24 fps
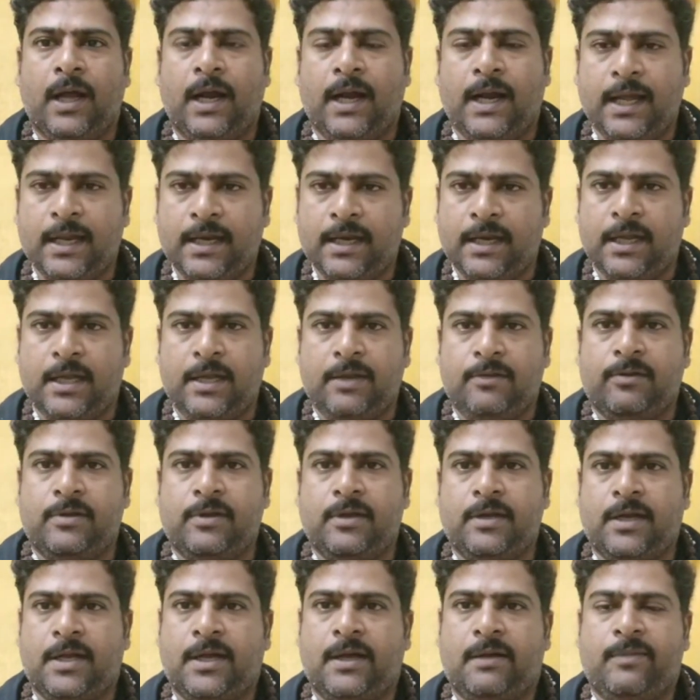ஆனா இன்னைக்கு
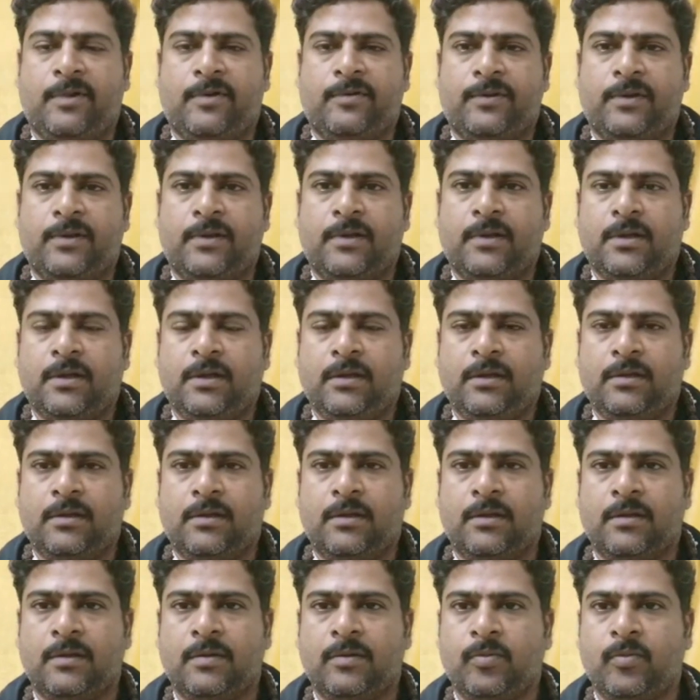வந்து நாம வந்து
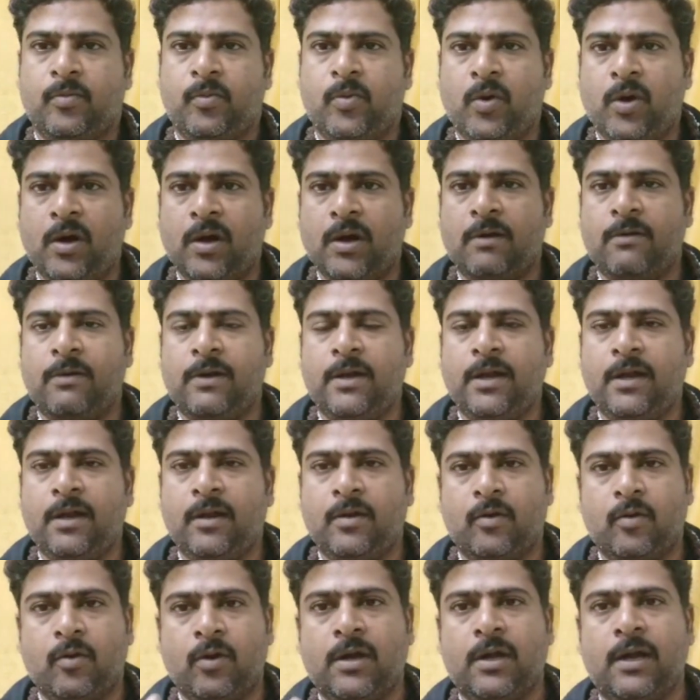போற வழியில
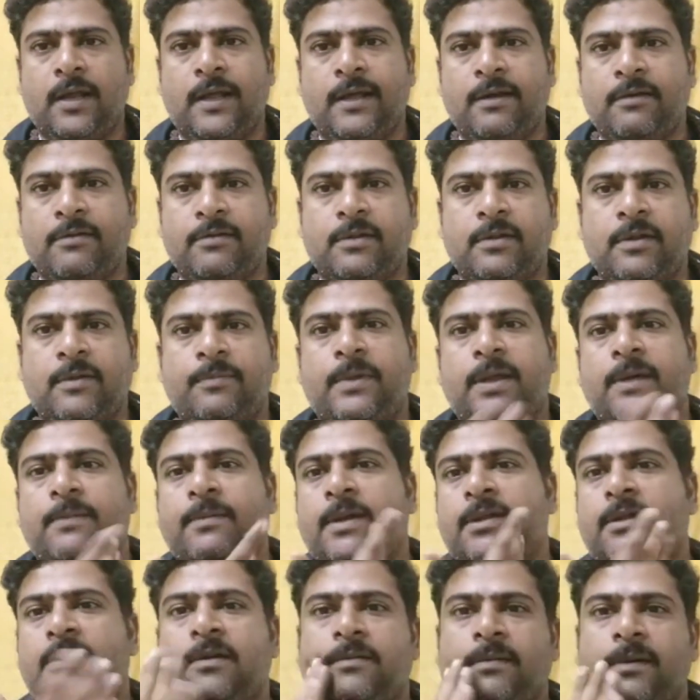ரோட்லயே வந்து அப்படியே
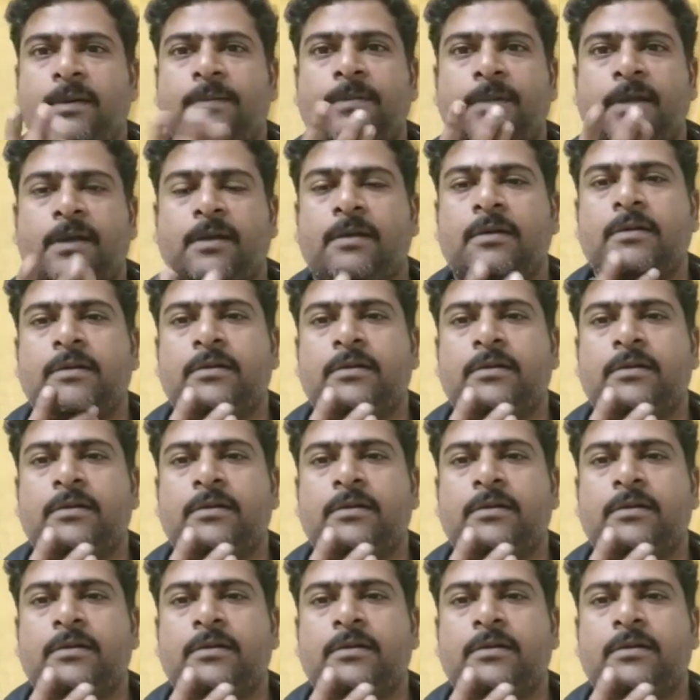பார்த்துட்டு இப்படி இப்படி